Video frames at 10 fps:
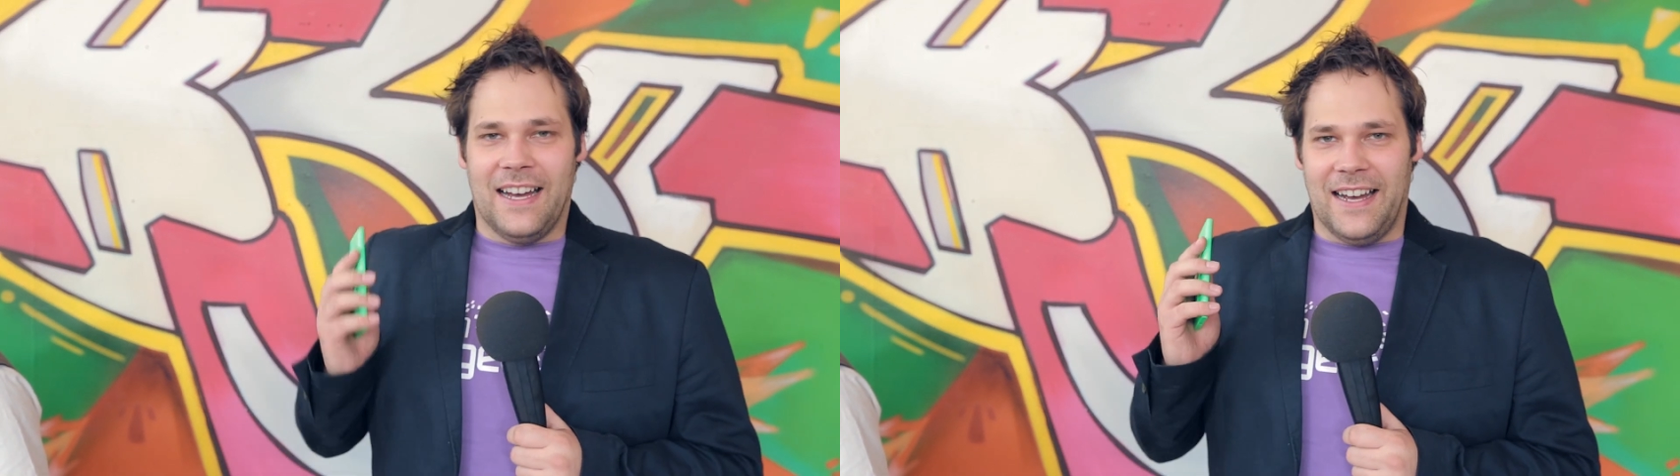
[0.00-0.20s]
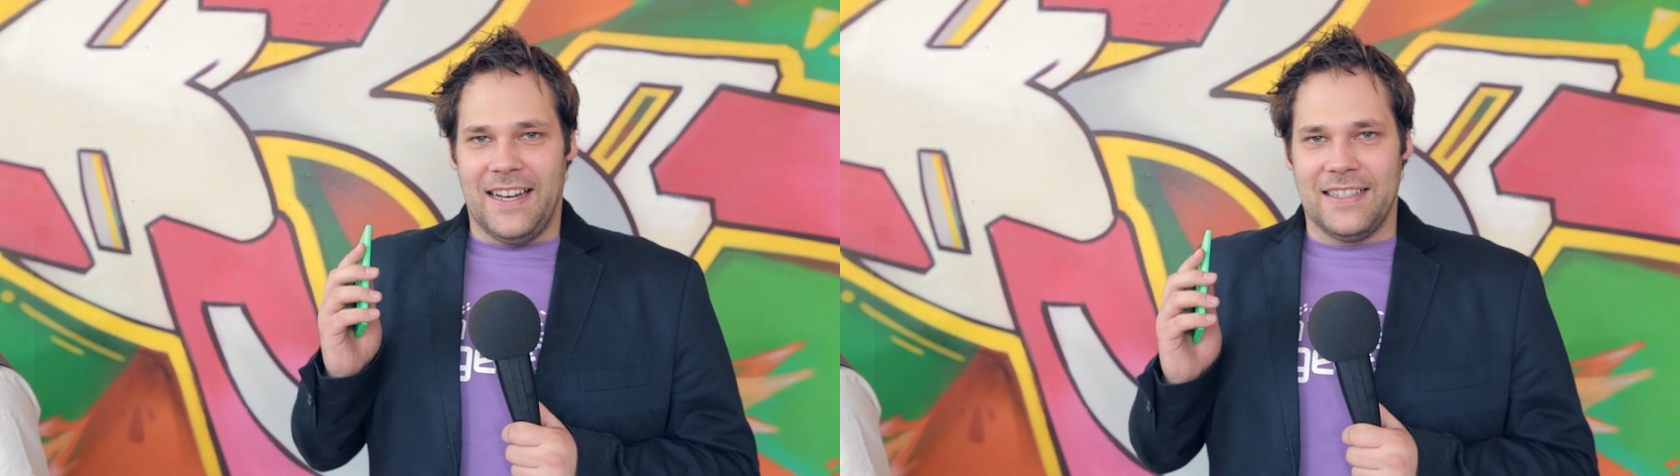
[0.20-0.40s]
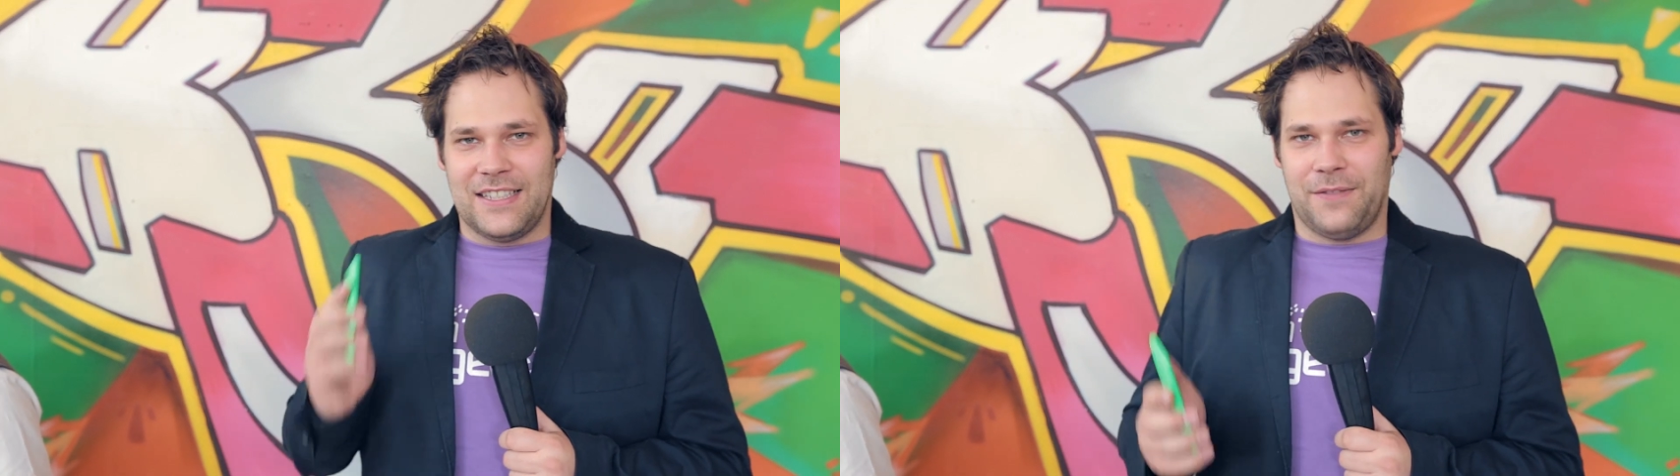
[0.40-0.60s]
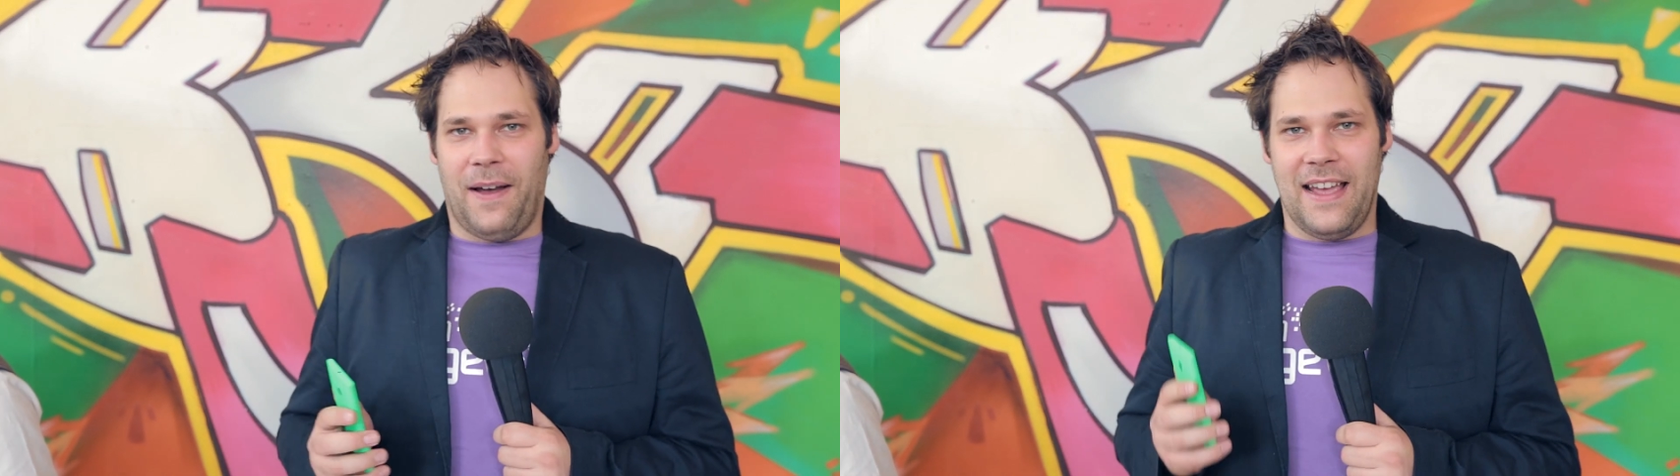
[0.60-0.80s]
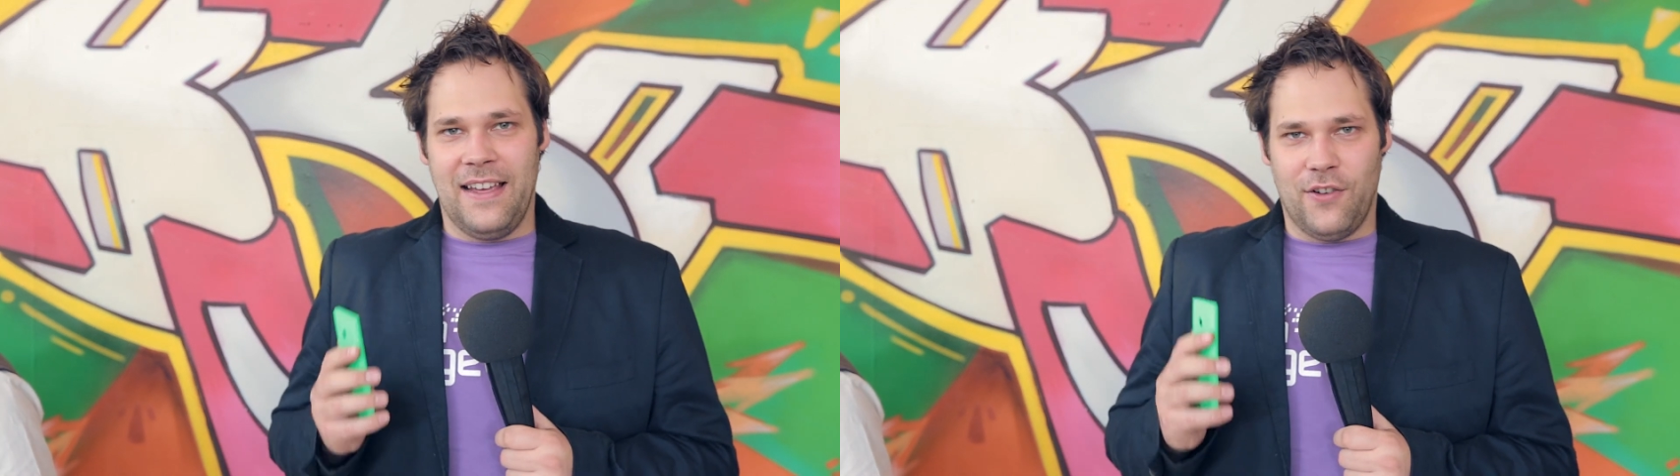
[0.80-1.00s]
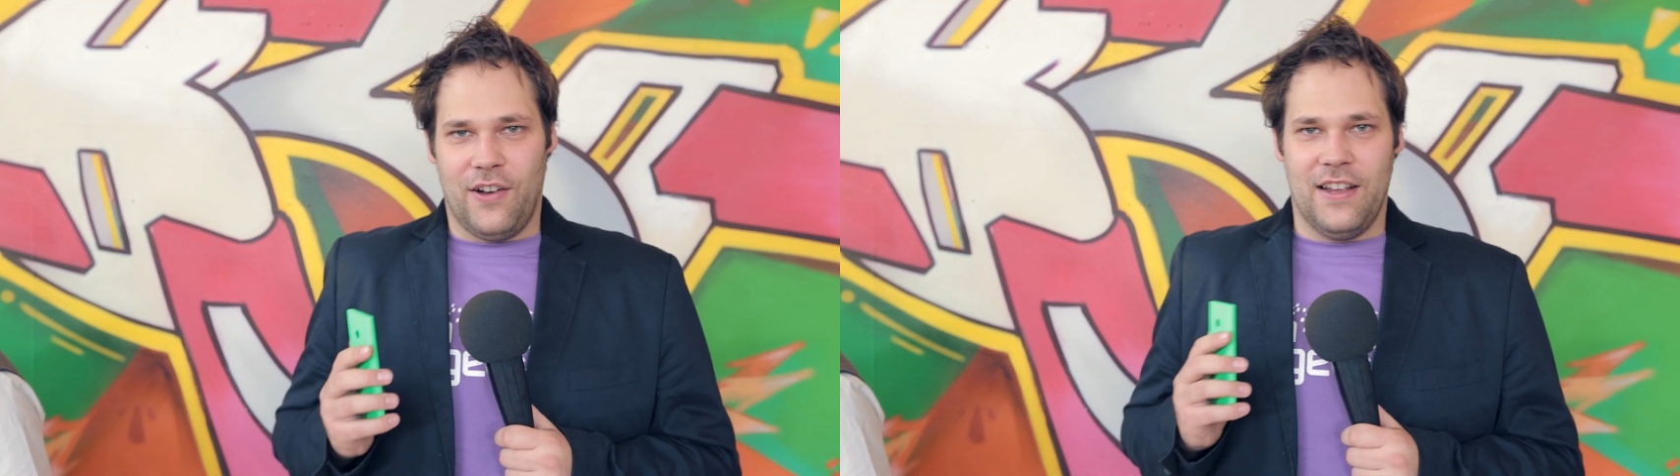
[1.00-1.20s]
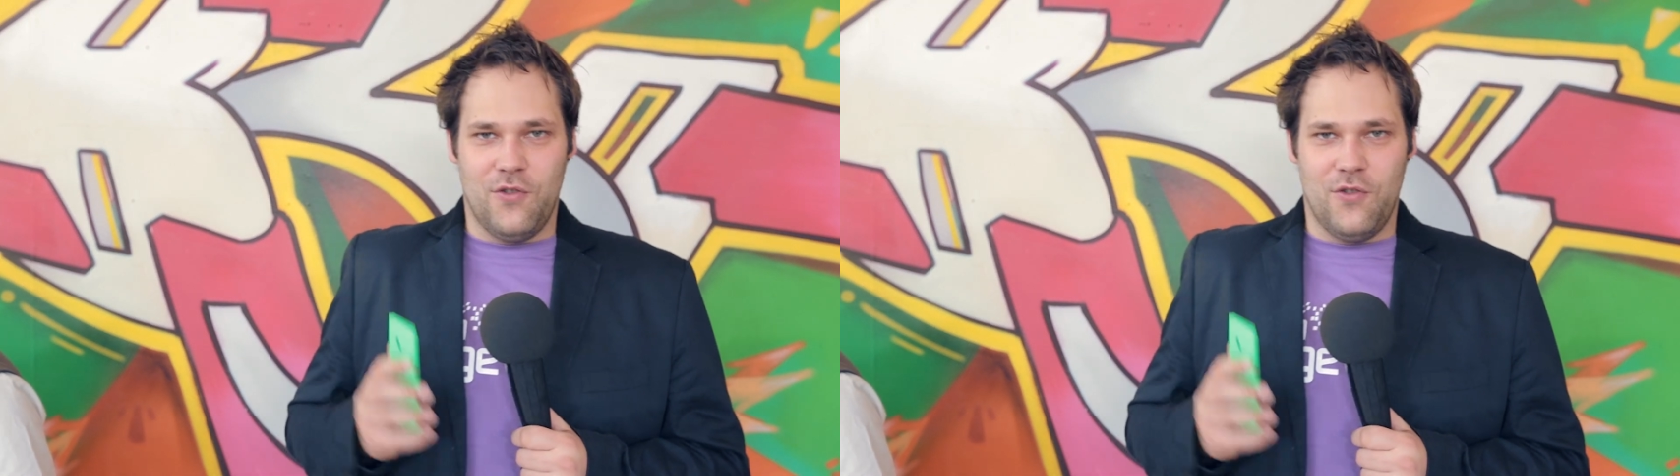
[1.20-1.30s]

Äh, zwei neue